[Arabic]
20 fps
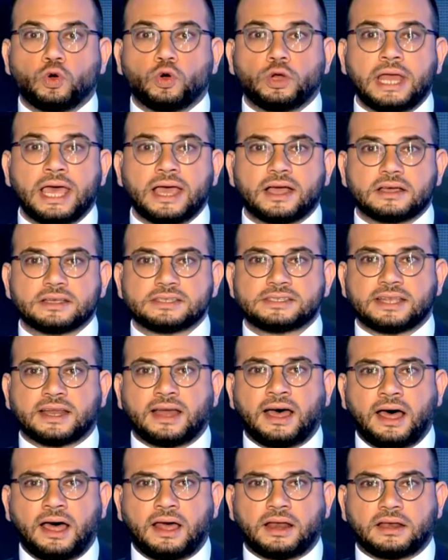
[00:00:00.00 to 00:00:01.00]
هناك
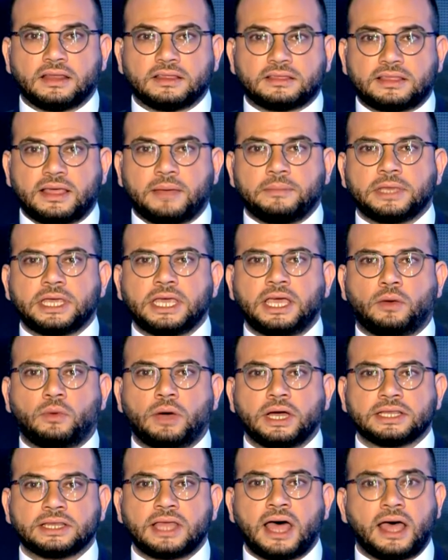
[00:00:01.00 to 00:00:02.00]
اصرار للتمييع
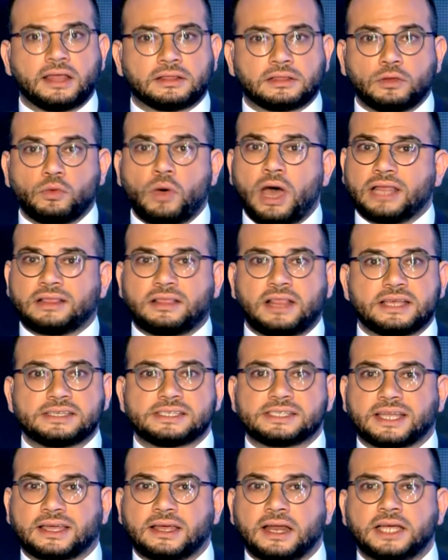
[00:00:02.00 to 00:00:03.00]
واضاعه الوقت
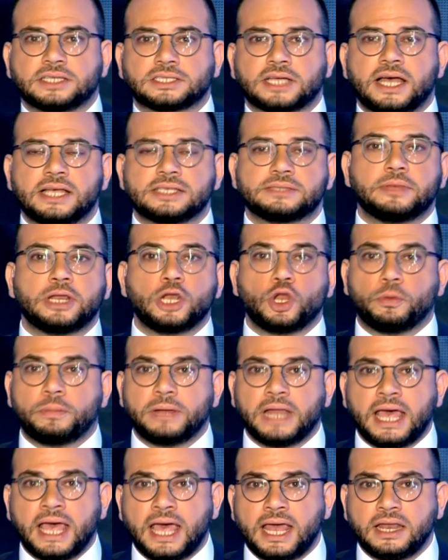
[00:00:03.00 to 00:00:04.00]
لاستخراج غاز من
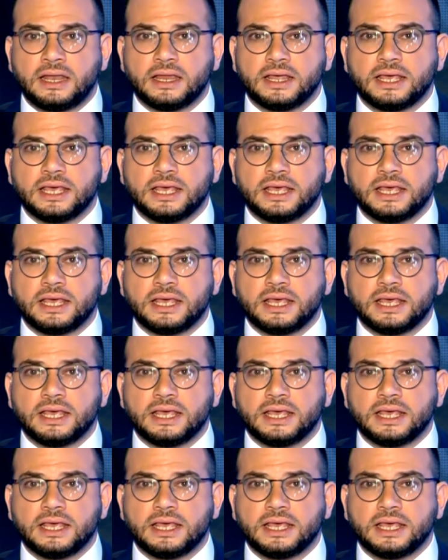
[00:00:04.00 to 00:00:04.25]
لبنان